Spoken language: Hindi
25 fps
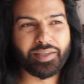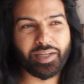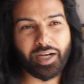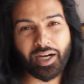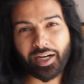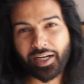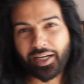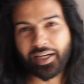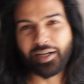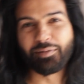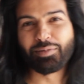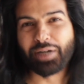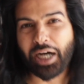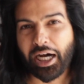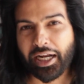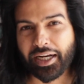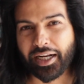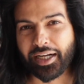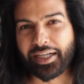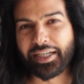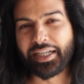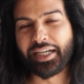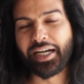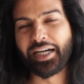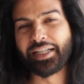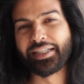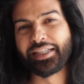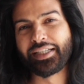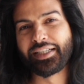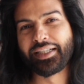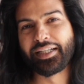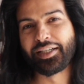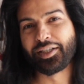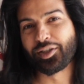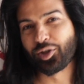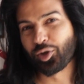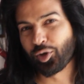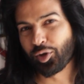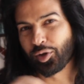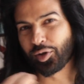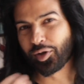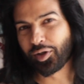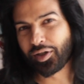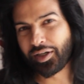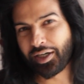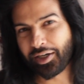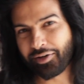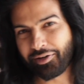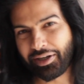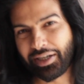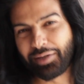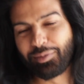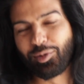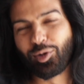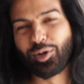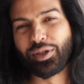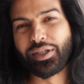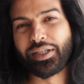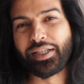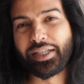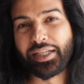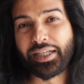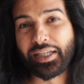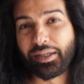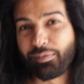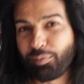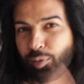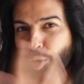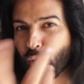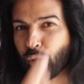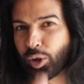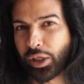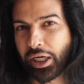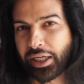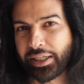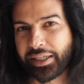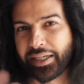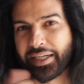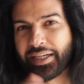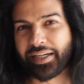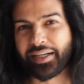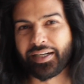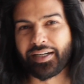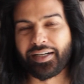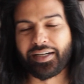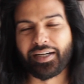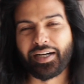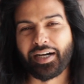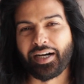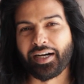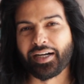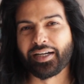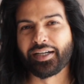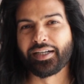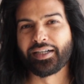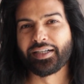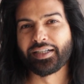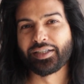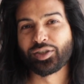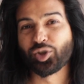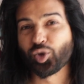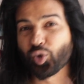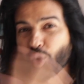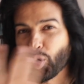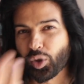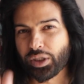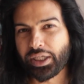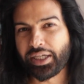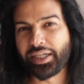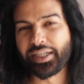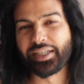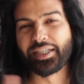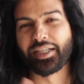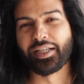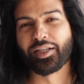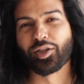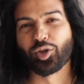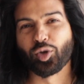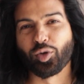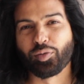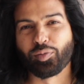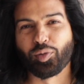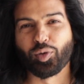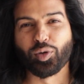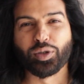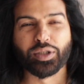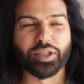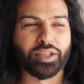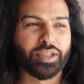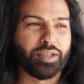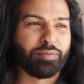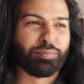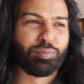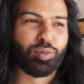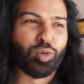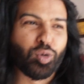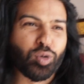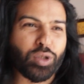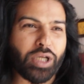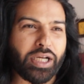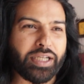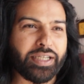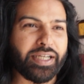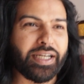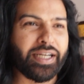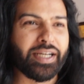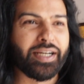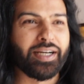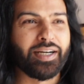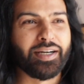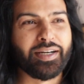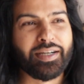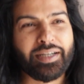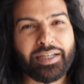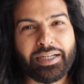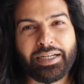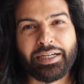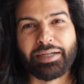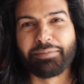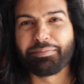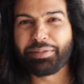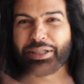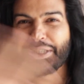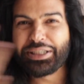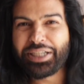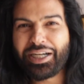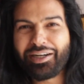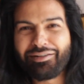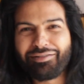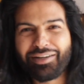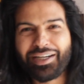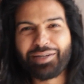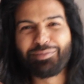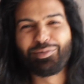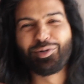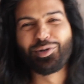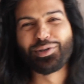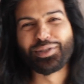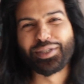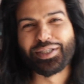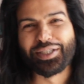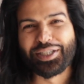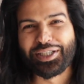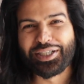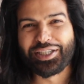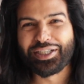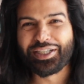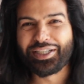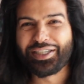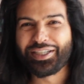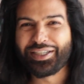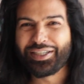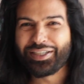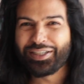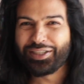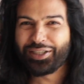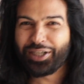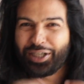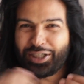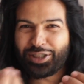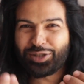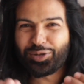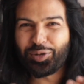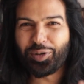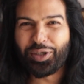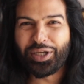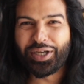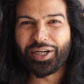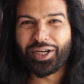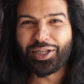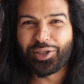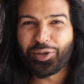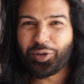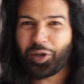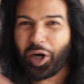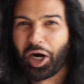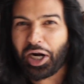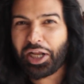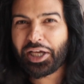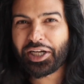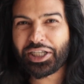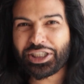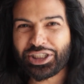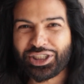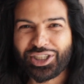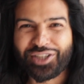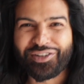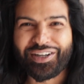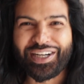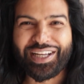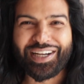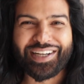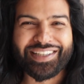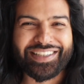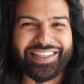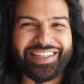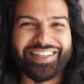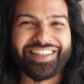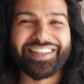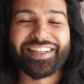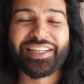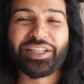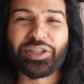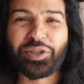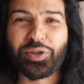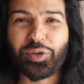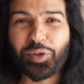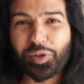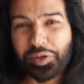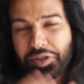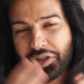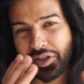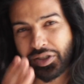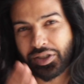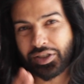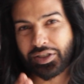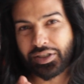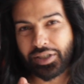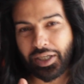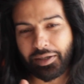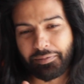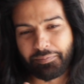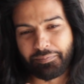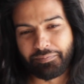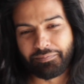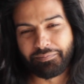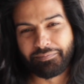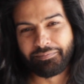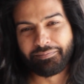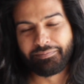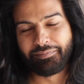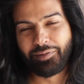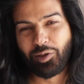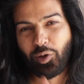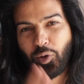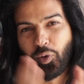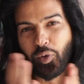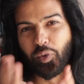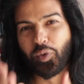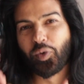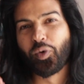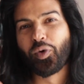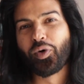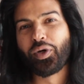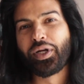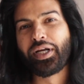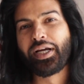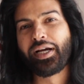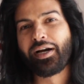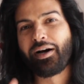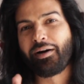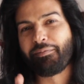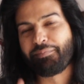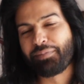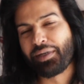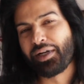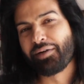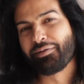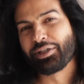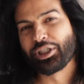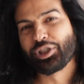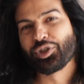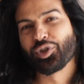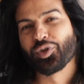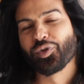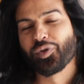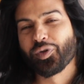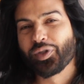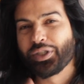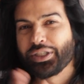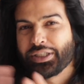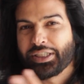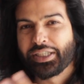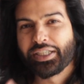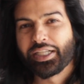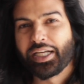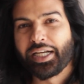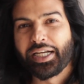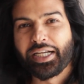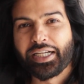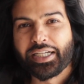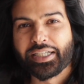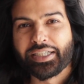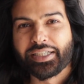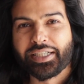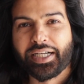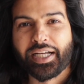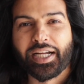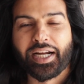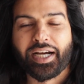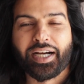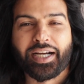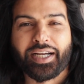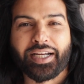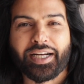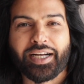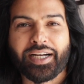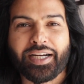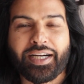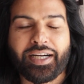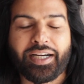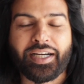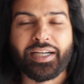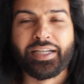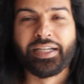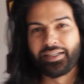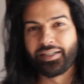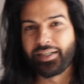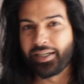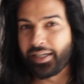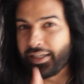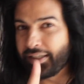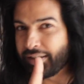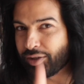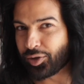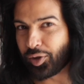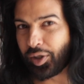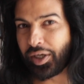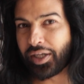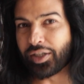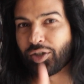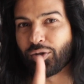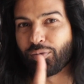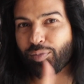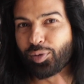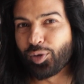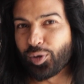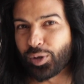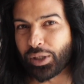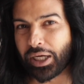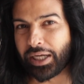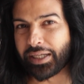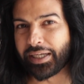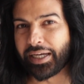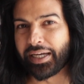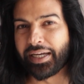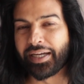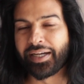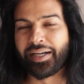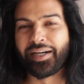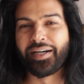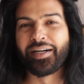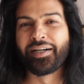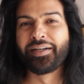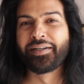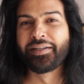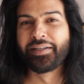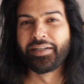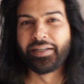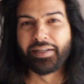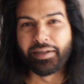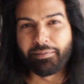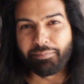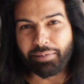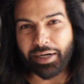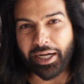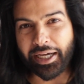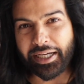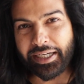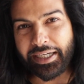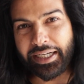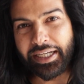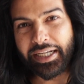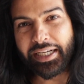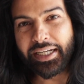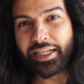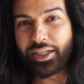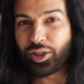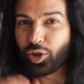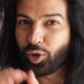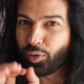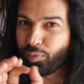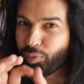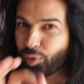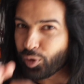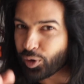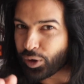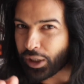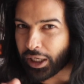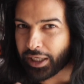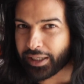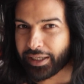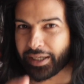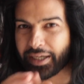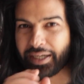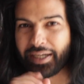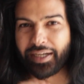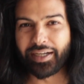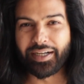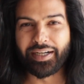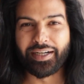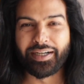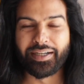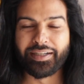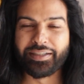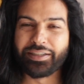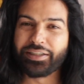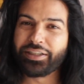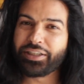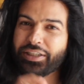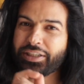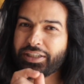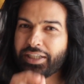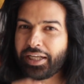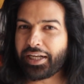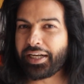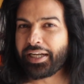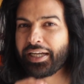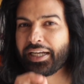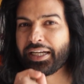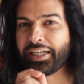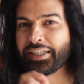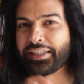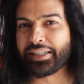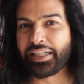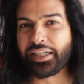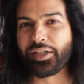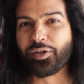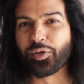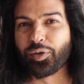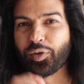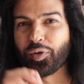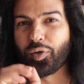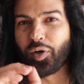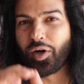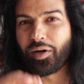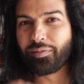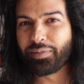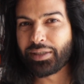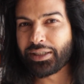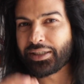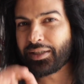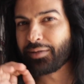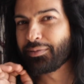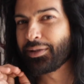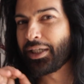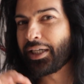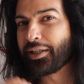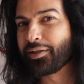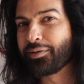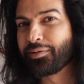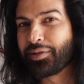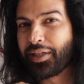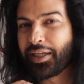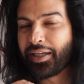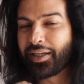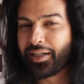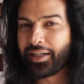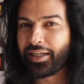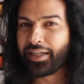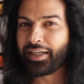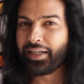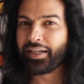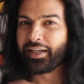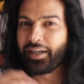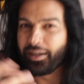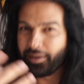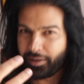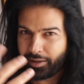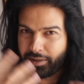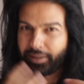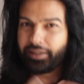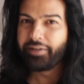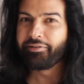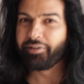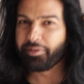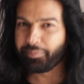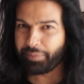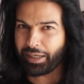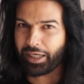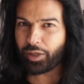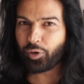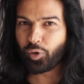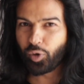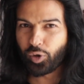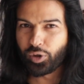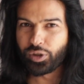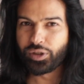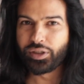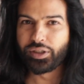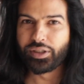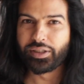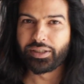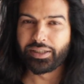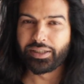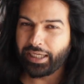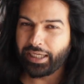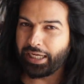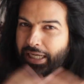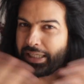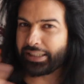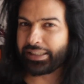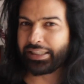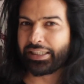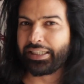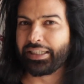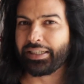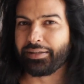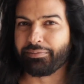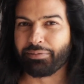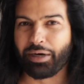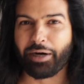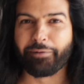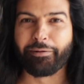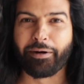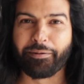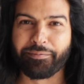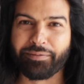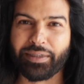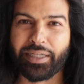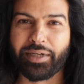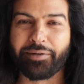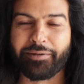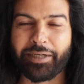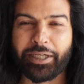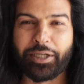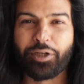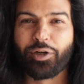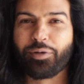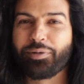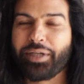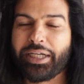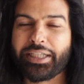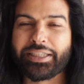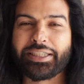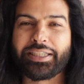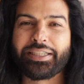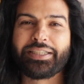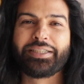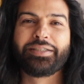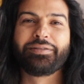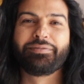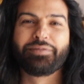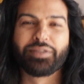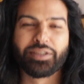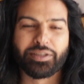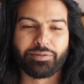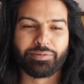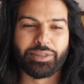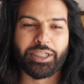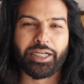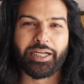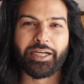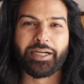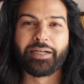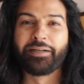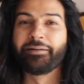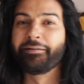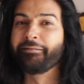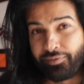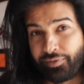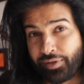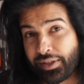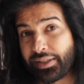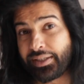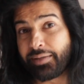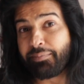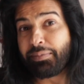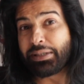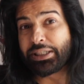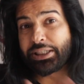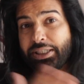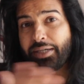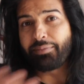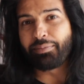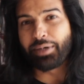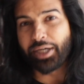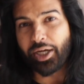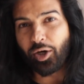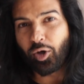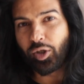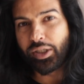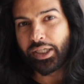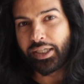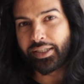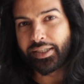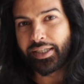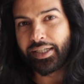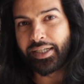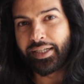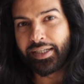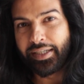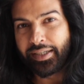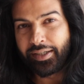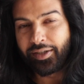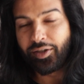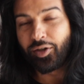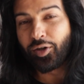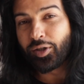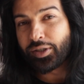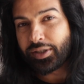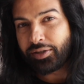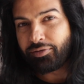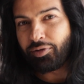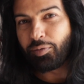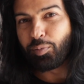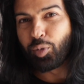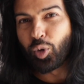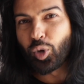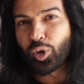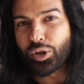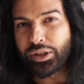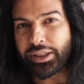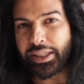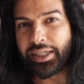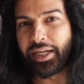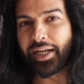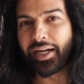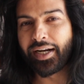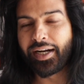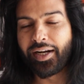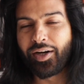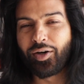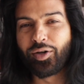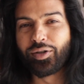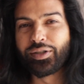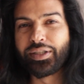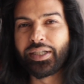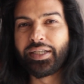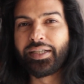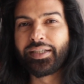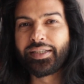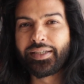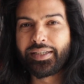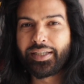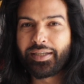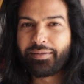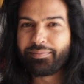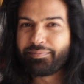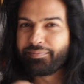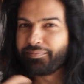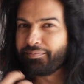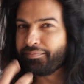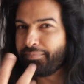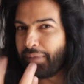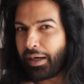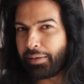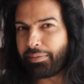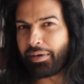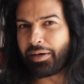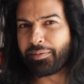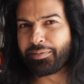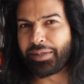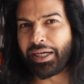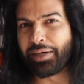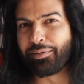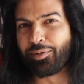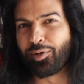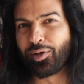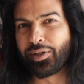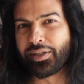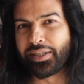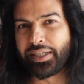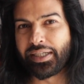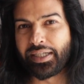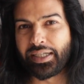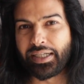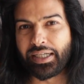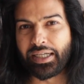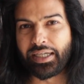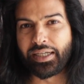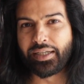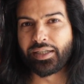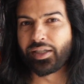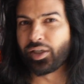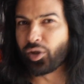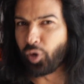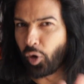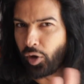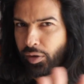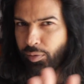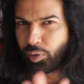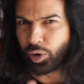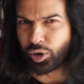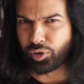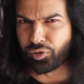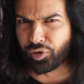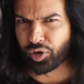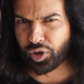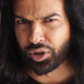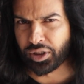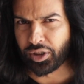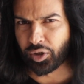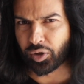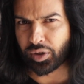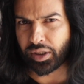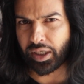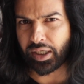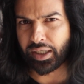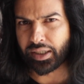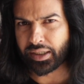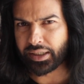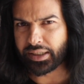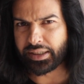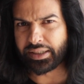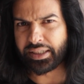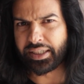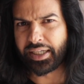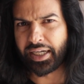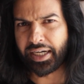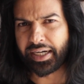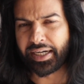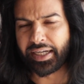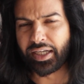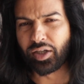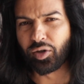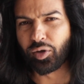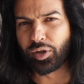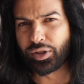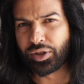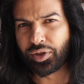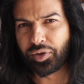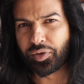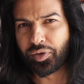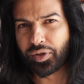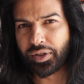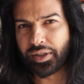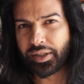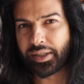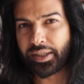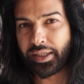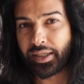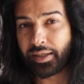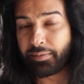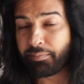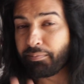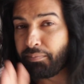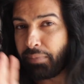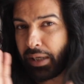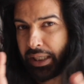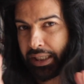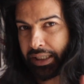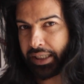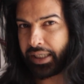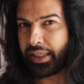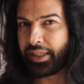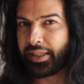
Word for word: अगर हम खाना नहीं खाते थे तो घर वाले बोलते थे कि भूत आ जाएगा अगर सोते नहीं थे तो बोलते थे भूत आ जाएगा पंजाब वाले बोलते थे कि नहीं सोएगा तो काले कच्चे वाले आ जाएंगे तो सब लोगों ने अपने बच्चों को इसी तरीके से डरा के रखा नहीं सोया तो भूत आ जाएगा पढ़ाई नहीं की तो भूत आ जाएगा इस तरीके से ही उनको हमने समझा समझा के इवन मैं खुद ऐसे ही माँ बाप ने हमारे को भी ऐसे ही समझाया फिर जब बच्चा बड़ा हो जाता है और जब वो भूत से डर रहा होता है तब माँ बाप क्या बोलते हैं कि कोई भूत भूत नहीं होता किसी से डरने की कोई ज़रूरत नहीं है बट